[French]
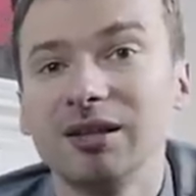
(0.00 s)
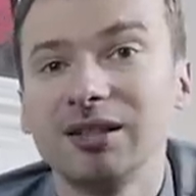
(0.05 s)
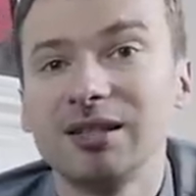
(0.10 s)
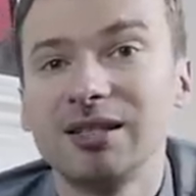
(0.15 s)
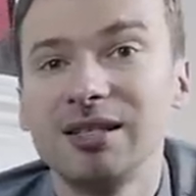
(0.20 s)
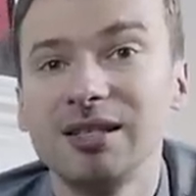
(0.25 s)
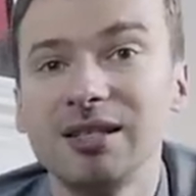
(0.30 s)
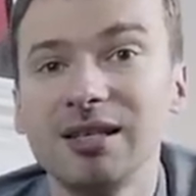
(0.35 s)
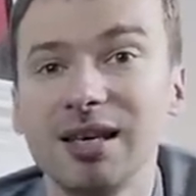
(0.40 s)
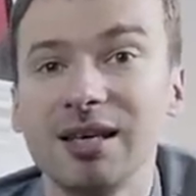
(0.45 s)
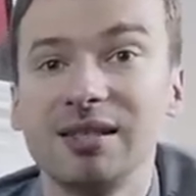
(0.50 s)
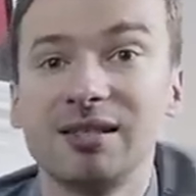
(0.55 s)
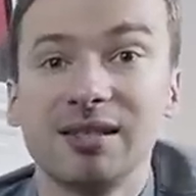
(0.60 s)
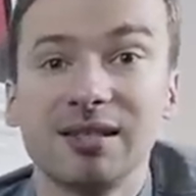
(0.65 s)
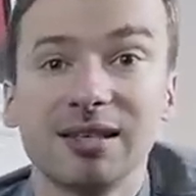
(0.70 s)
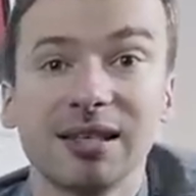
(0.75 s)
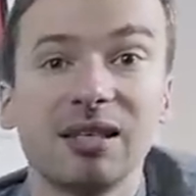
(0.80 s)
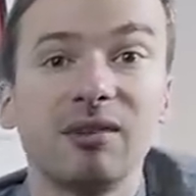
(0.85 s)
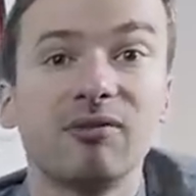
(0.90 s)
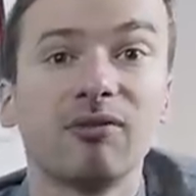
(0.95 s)
qui, et c'est
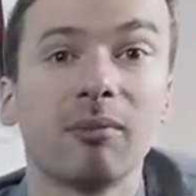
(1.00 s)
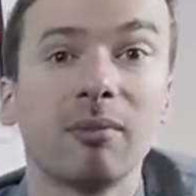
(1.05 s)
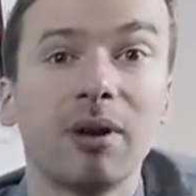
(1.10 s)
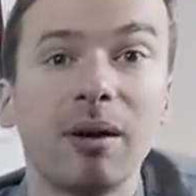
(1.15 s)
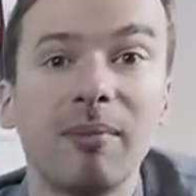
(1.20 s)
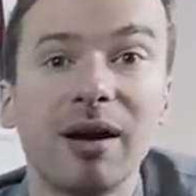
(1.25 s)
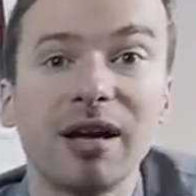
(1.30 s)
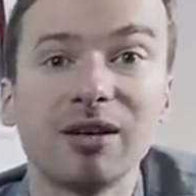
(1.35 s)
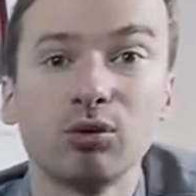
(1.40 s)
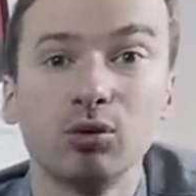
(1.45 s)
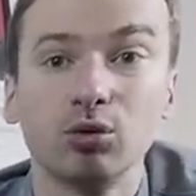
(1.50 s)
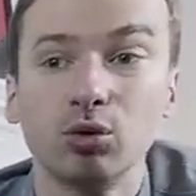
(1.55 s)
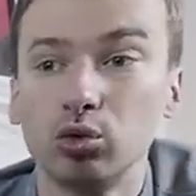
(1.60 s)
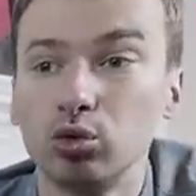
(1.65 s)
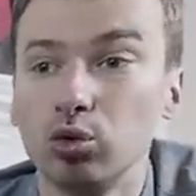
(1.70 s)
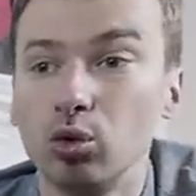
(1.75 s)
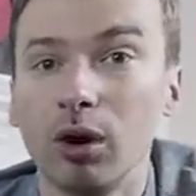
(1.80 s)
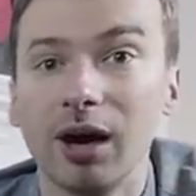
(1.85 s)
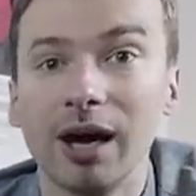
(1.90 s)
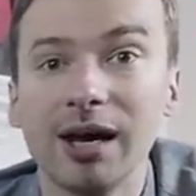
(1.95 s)
ça qui forme la base de
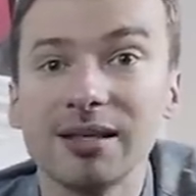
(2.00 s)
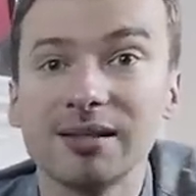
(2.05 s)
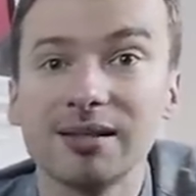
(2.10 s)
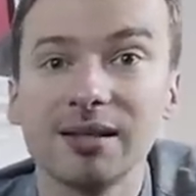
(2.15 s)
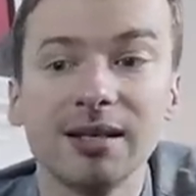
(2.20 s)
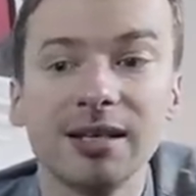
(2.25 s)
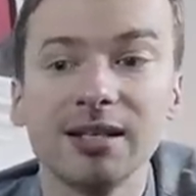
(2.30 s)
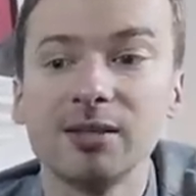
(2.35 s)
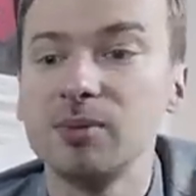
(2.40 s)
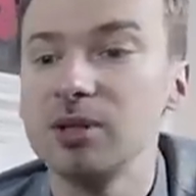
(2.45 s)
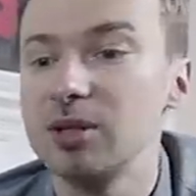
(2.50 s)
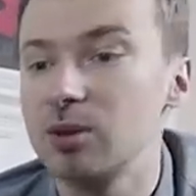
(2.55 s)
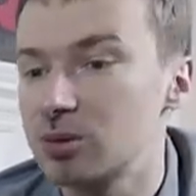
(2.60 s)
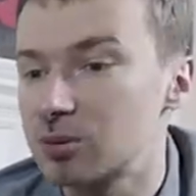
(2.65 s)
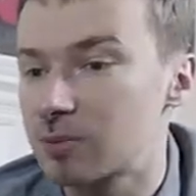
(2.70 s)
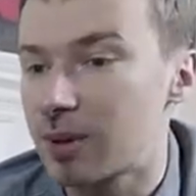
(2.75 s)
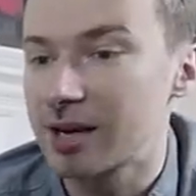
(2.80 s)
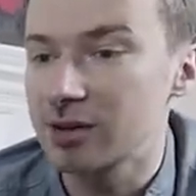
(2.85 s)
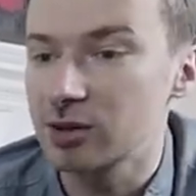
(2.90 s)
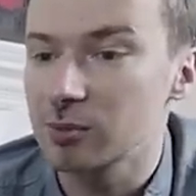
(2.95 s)
tout le reste, et il explique que
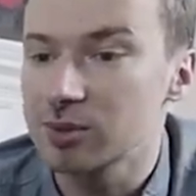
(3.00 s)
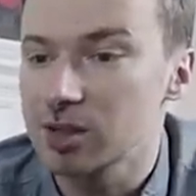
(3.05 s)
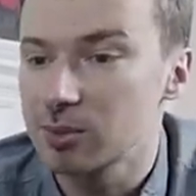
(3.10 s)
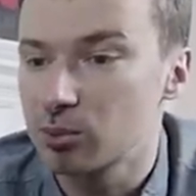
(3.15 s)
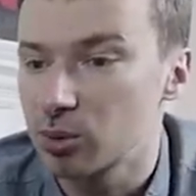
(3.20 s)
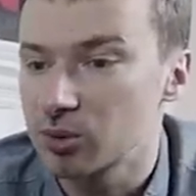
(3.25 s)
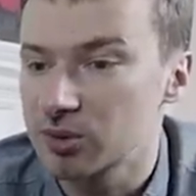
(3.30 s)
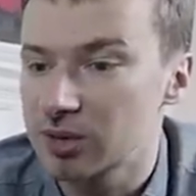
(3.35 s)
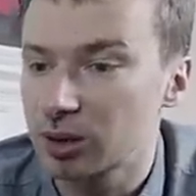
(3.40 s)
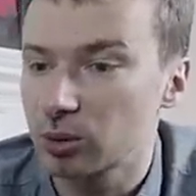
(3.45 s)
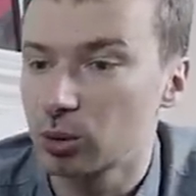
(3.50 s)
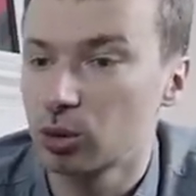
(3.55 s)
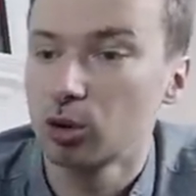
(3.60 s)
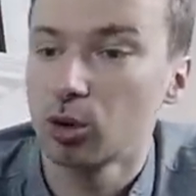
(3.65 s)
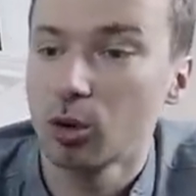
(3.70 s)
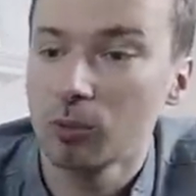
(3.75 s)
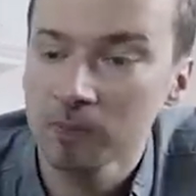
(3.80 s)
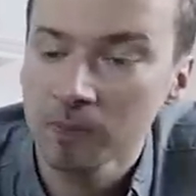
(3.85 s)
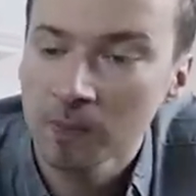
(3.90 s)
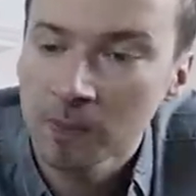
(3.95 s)
par exemple c'est pour ça que
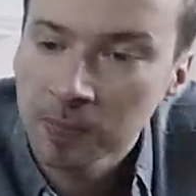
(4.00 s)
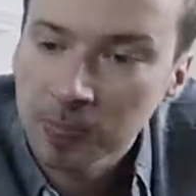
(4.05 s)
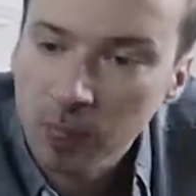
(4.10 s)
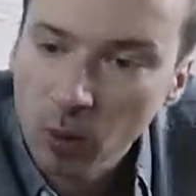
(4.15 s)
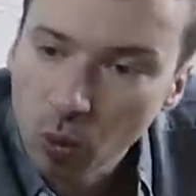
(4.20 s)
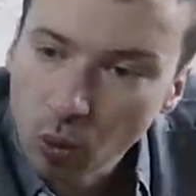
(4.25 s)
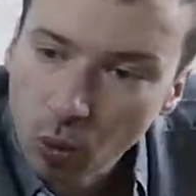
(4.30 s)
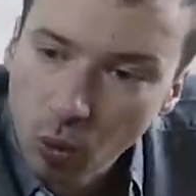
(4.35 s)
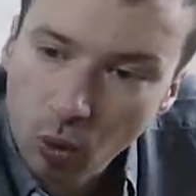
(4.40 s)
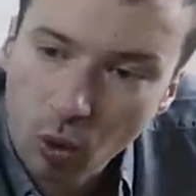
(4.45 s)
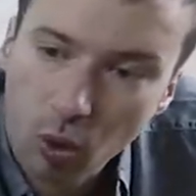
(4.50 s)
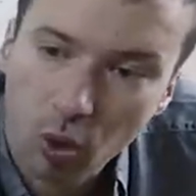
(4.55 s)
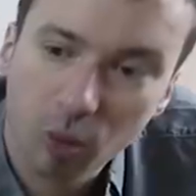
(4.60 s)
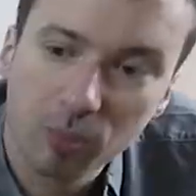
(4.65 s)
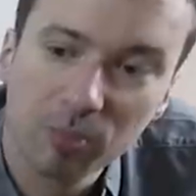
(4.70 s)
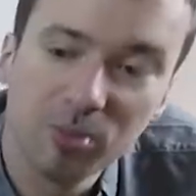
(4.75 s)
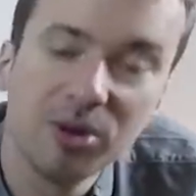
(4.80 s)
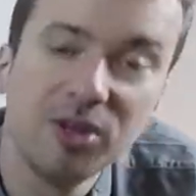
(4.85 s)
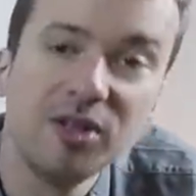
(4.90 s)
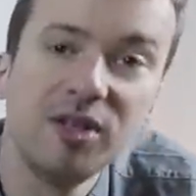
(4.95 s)
quand on,
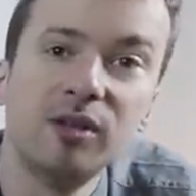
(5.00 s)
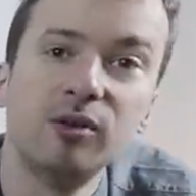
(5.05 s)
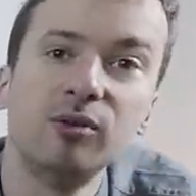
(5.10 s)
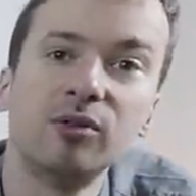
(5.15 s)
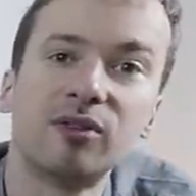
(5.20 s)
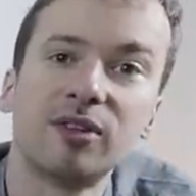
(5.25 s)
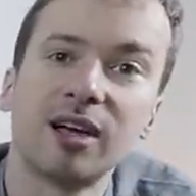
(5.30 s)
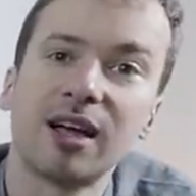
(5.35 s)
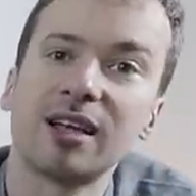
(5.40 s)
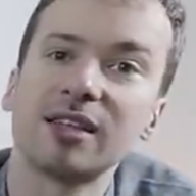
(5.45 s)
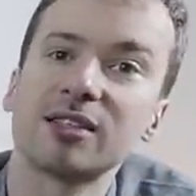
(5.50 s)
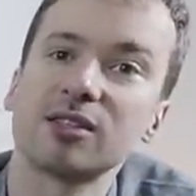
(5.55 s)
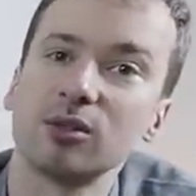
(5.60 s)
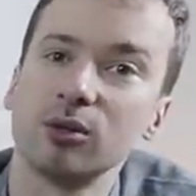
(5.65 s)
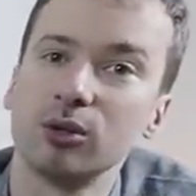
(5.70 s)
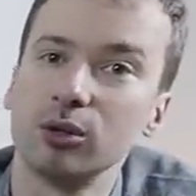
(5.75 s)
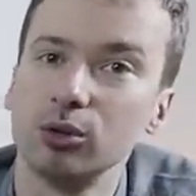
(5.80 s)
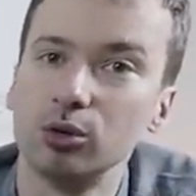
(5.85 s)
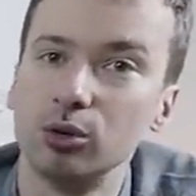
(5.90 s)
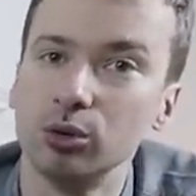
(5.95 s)
remplit une tasse
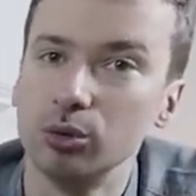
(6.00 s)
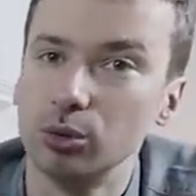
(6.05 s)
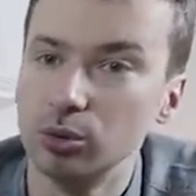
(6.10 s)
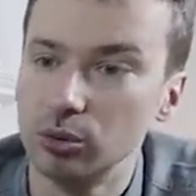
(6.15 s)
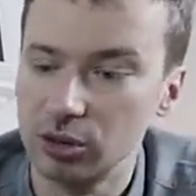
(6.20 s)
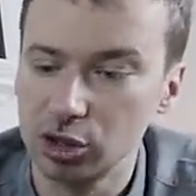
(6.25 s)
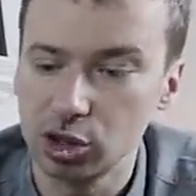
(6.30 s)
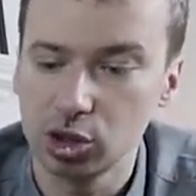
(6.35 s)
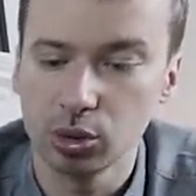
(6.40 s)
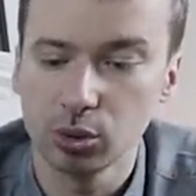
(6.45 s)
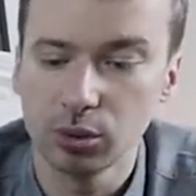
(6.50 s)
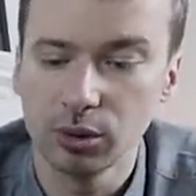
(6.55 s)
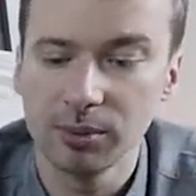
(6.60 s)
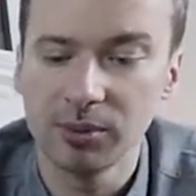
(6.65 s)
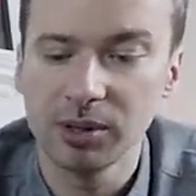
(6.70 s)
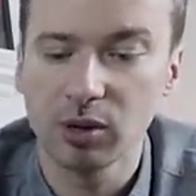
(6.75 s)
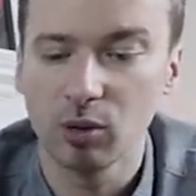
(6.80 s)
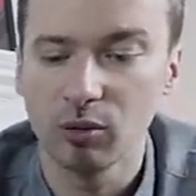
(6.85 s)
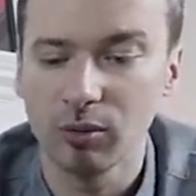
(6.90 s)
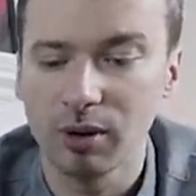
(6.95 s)
de, thé chaud, eh
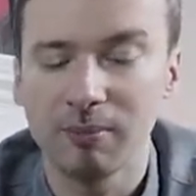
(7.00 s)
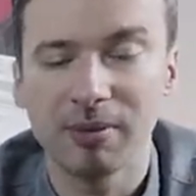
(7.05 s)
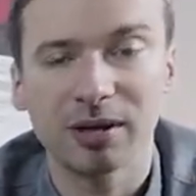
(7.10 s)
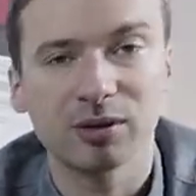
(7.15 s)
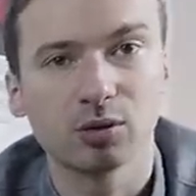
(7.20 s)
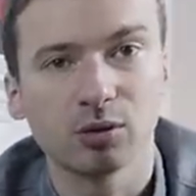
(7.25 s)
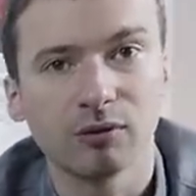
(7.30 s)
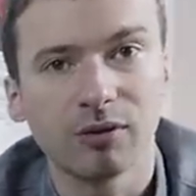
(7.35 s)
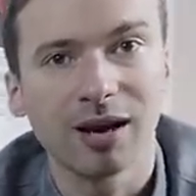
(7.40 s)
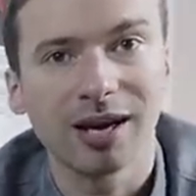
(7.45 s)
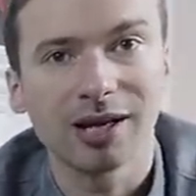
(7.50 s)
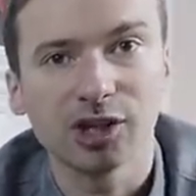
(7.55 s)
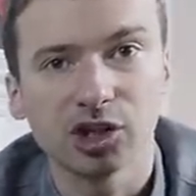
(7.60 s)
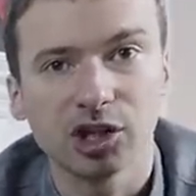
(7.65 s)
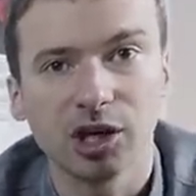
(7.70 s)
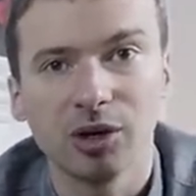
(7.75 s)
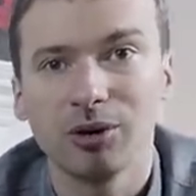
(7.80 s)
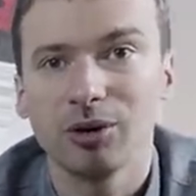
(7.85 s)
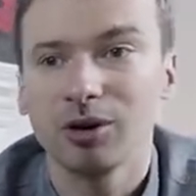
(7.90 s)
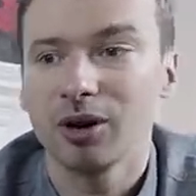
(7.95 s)
bien on va percevoir la
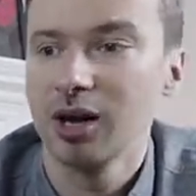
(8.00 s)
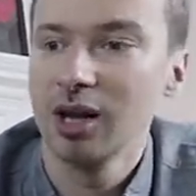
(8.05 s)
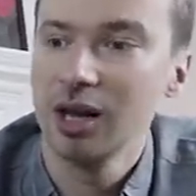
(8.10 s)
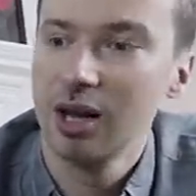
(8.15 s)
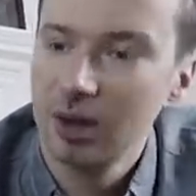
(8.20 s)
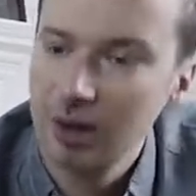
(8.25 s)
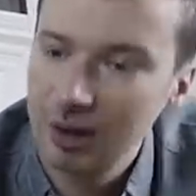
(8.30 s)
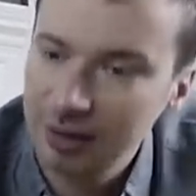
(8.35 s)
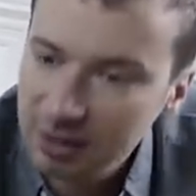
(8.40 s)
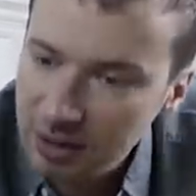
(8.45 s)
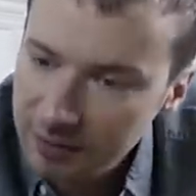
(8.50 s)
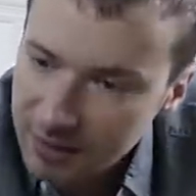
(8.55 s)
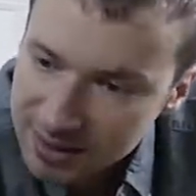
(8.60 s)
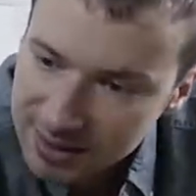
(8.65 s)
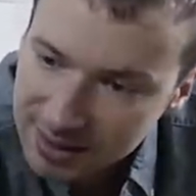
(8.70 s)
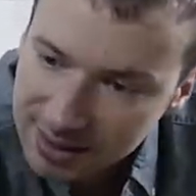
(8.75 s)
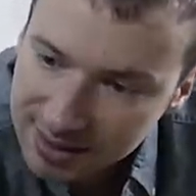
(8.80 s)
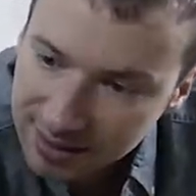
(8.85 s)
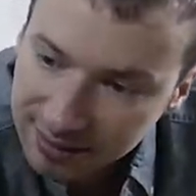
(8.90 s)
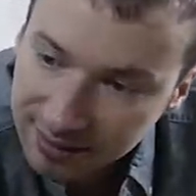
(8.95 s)
chaleur à travers
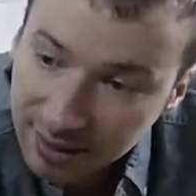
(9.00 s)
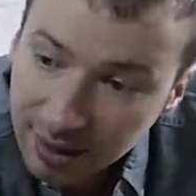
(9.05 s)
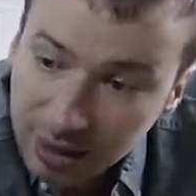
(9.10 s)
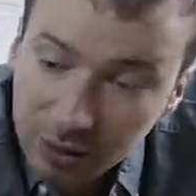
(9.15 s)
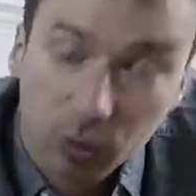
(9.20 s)
ça, etc.